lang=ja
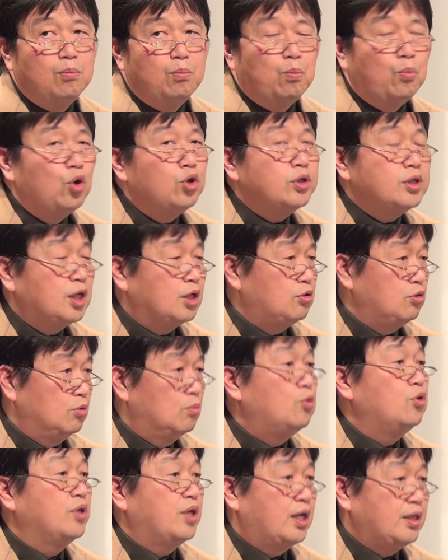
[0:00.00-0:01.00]
持ってくる
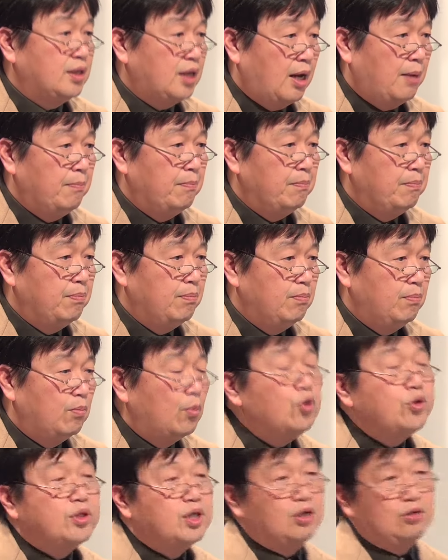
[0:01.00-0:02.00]
もんなんだ
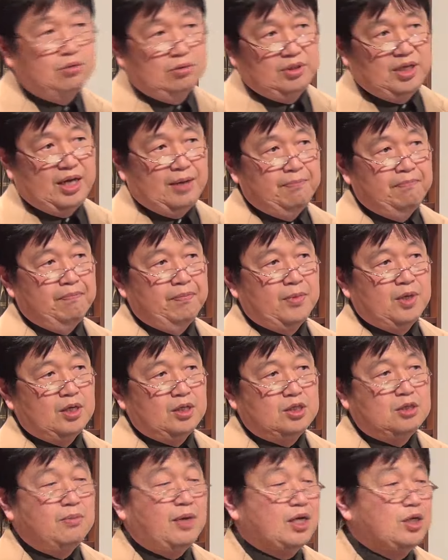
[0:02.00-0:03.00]
持ってくるね
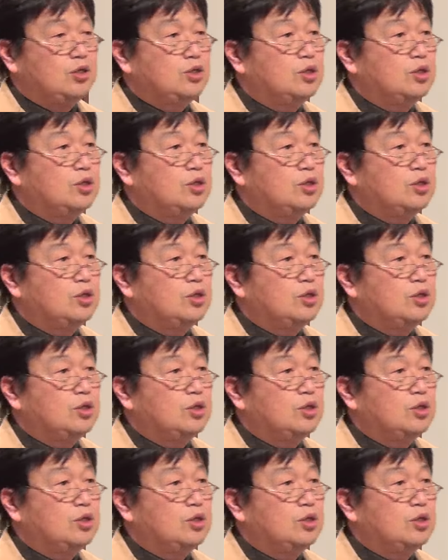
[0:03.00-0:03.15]
つまり